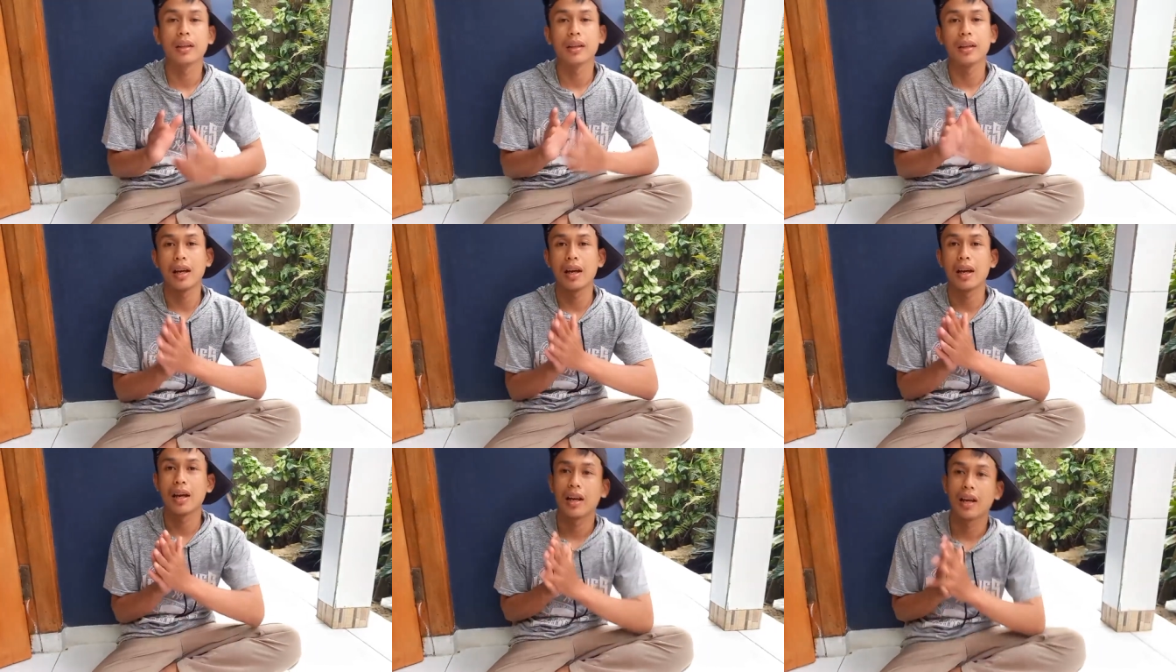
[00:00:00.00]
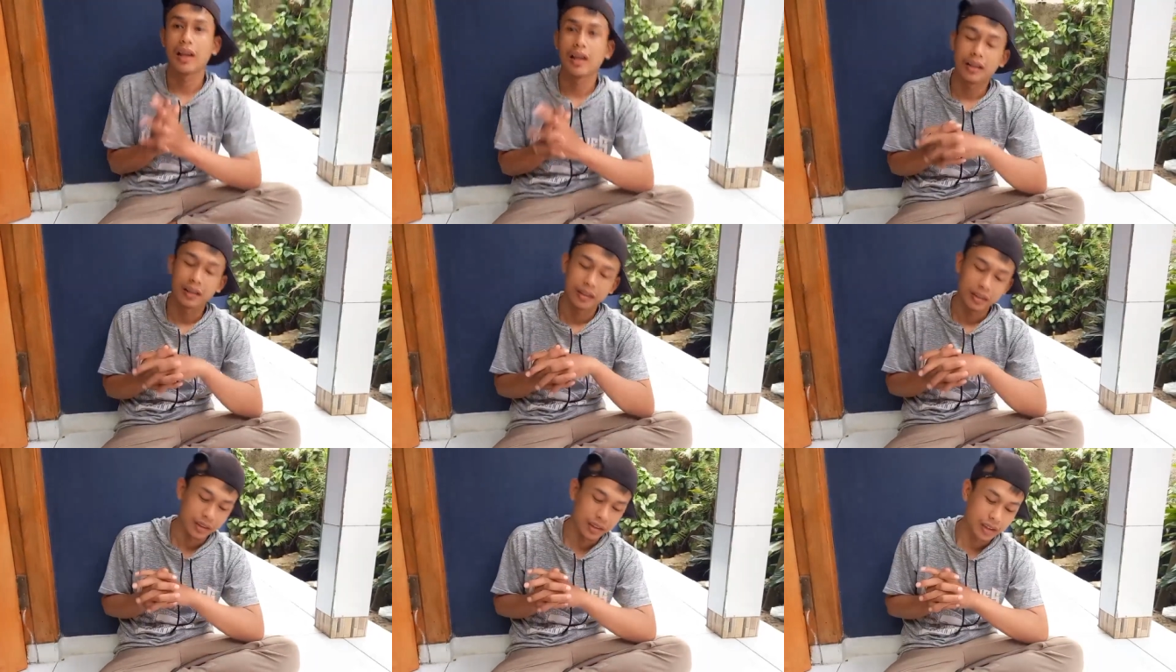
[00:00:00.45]
Nah,
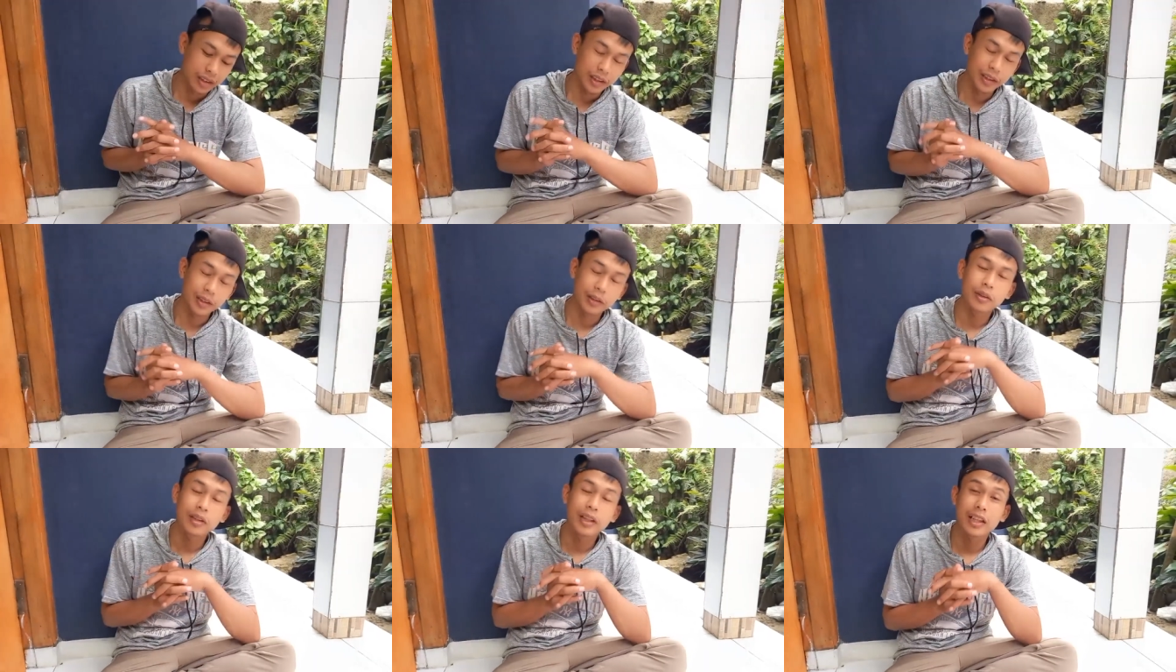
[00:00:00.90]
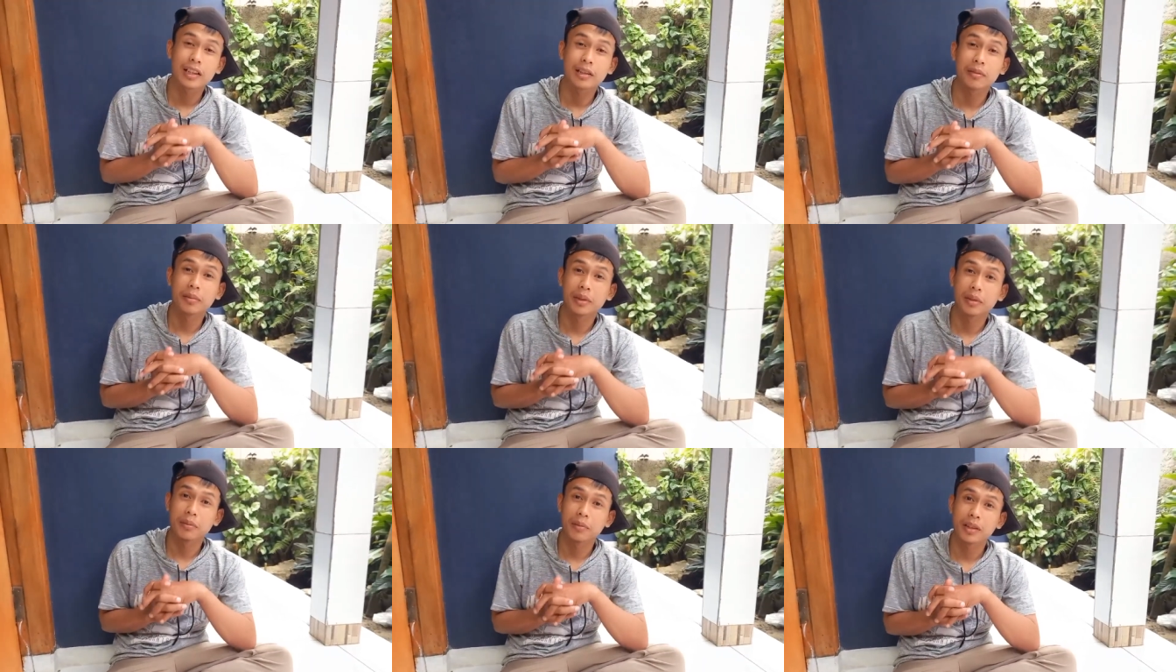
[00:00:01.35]
itu dia
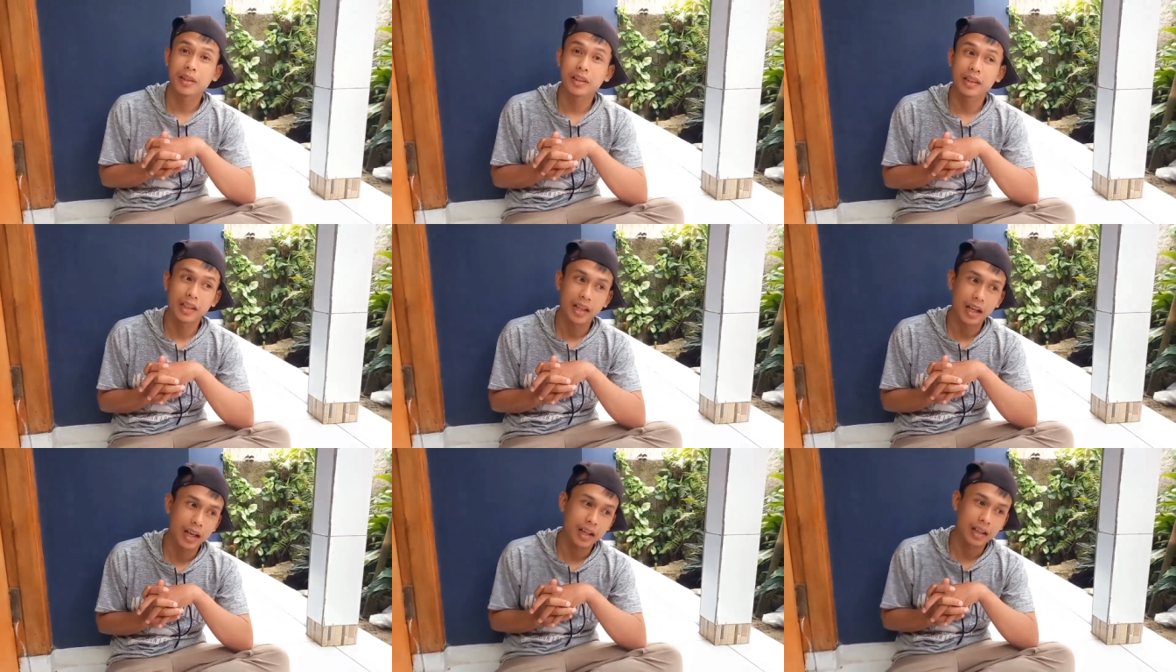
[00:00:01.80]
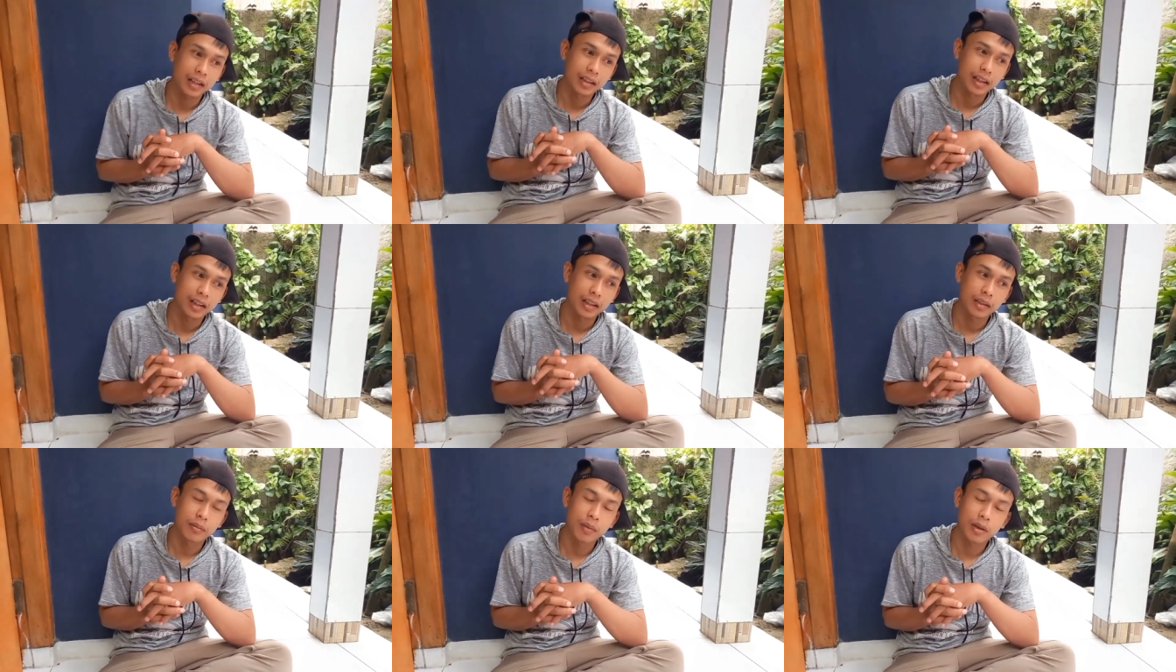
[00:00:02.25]
teman-teman ya.
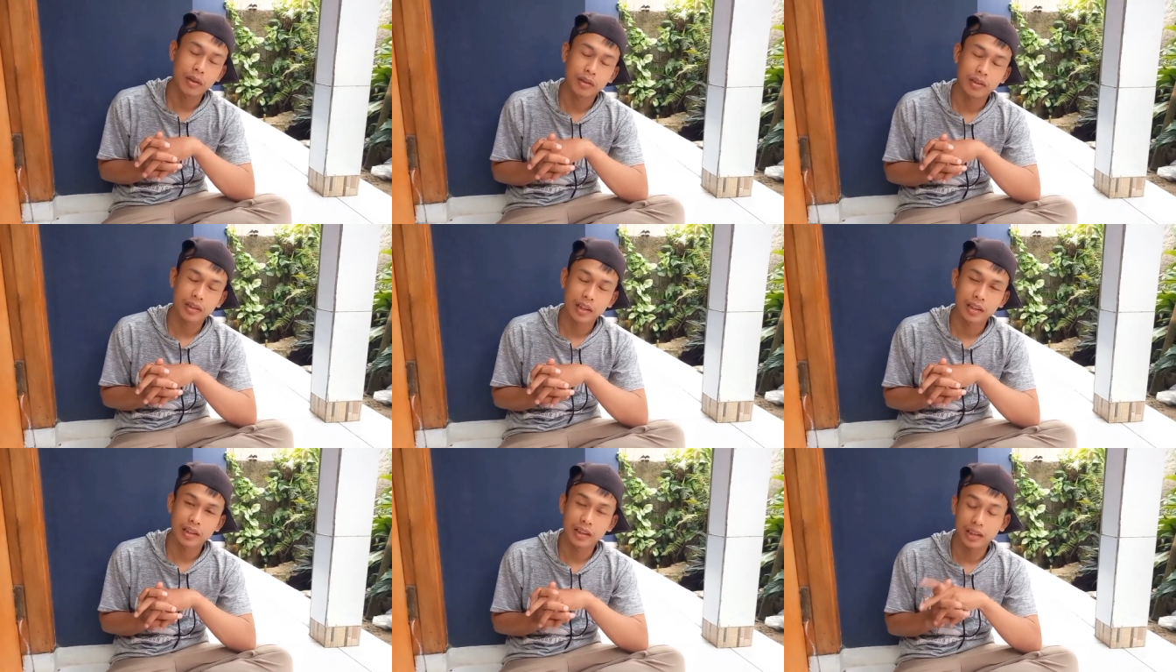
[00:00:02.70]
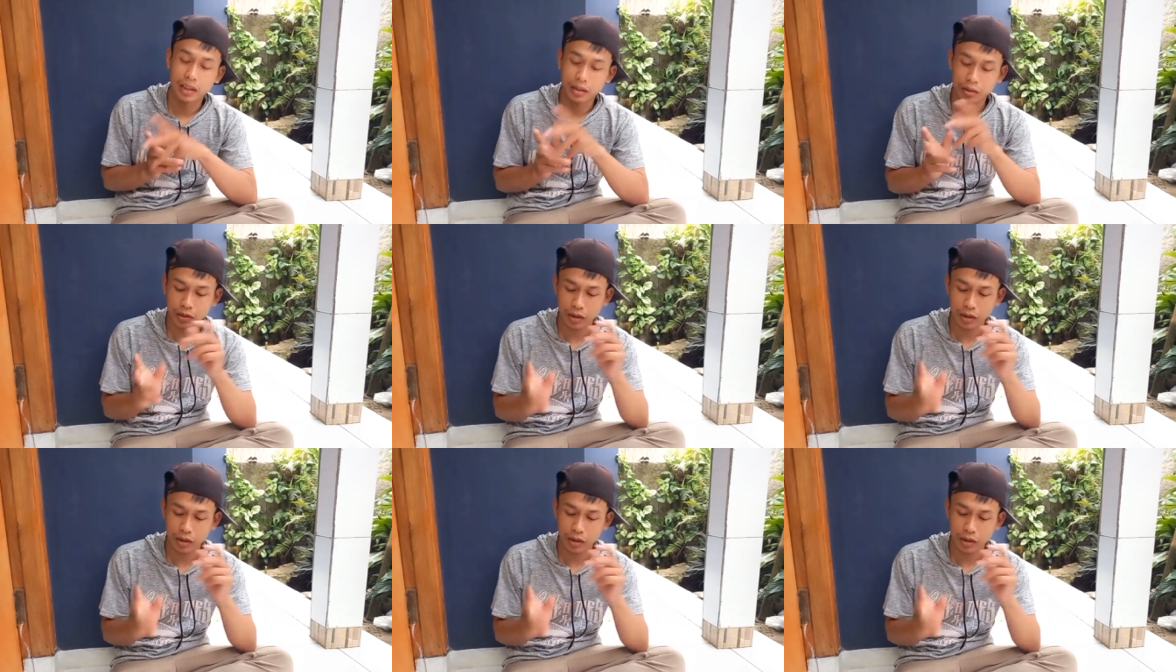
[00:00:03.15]
Tadi barusan kita